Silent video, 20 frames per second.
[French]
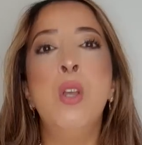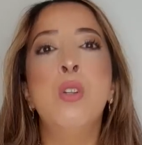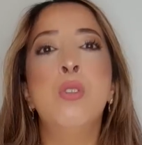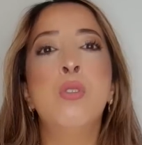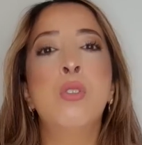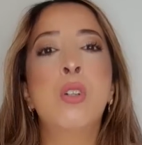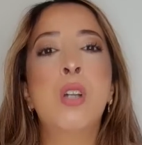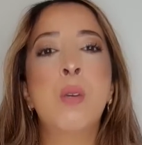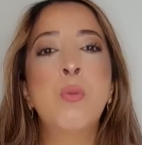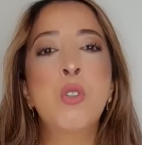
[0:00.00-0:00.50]

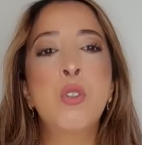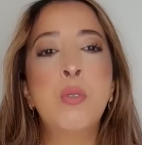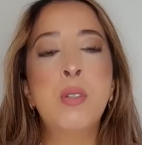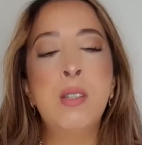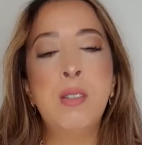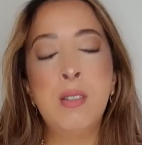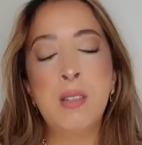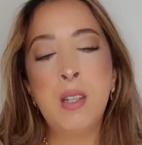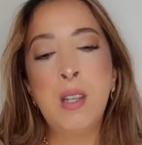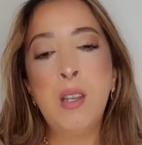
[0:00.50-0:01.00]
Donc comme je vous
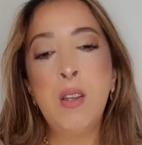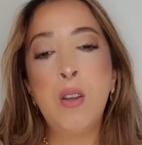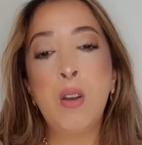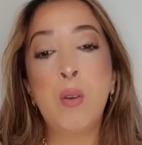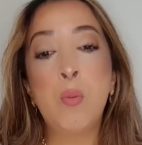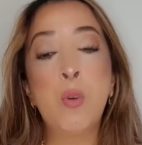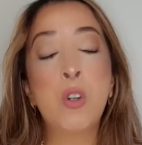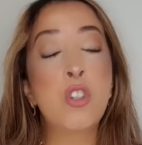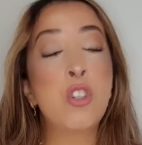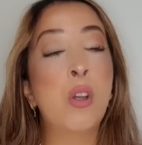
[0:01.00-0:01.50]
disais, euh,
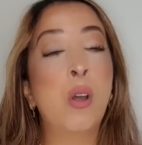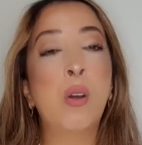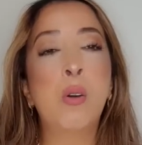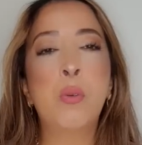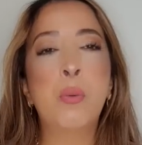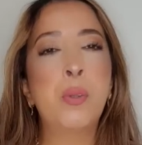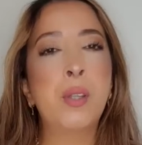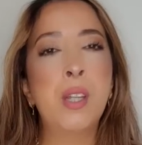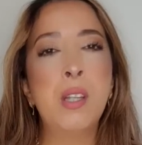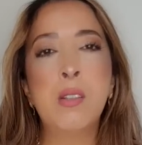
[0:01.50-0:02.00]
moi je l'ai
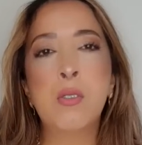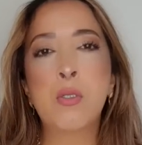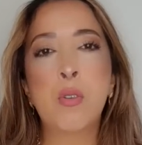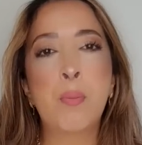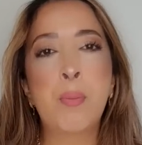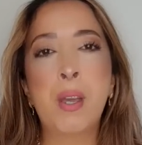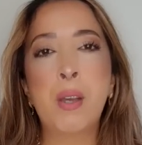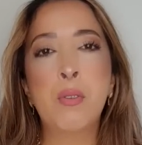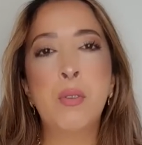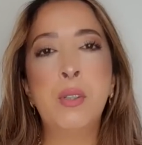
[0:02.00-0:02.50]
rencontré, son
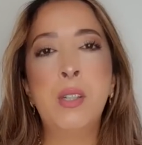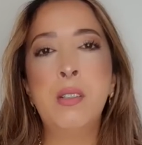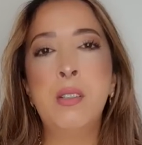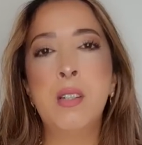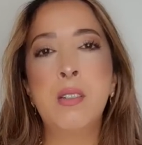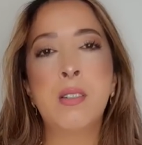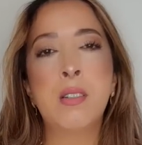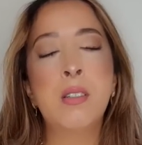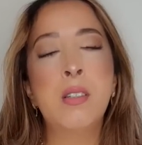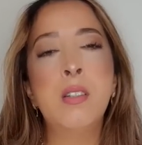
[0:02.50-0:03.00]
père venait de
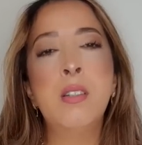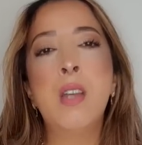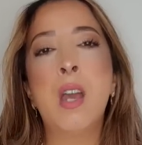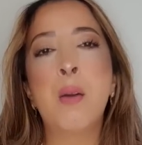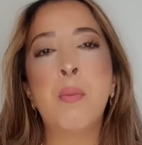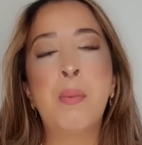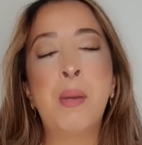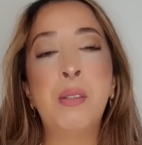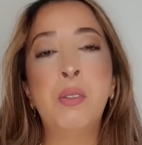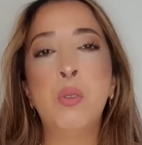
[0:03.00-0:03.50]
décéder il y a à
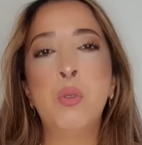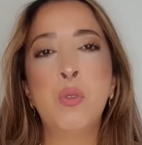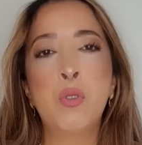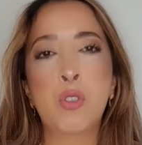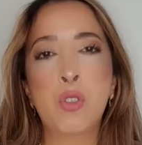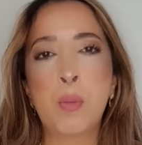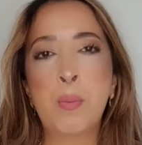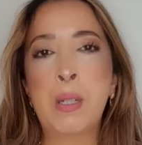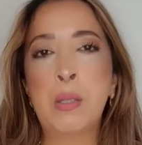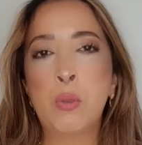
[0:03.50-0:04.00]
peine une
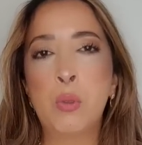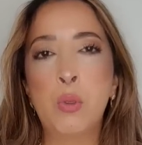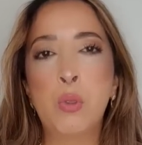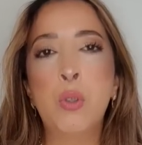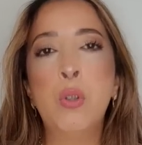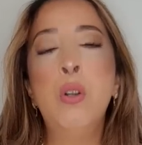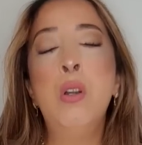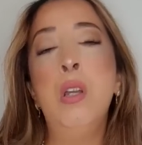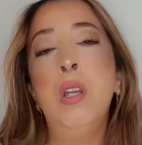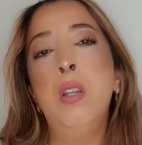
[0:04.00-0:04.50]
semaine ou
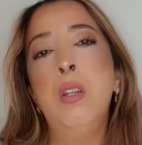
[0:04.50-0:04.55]
deux,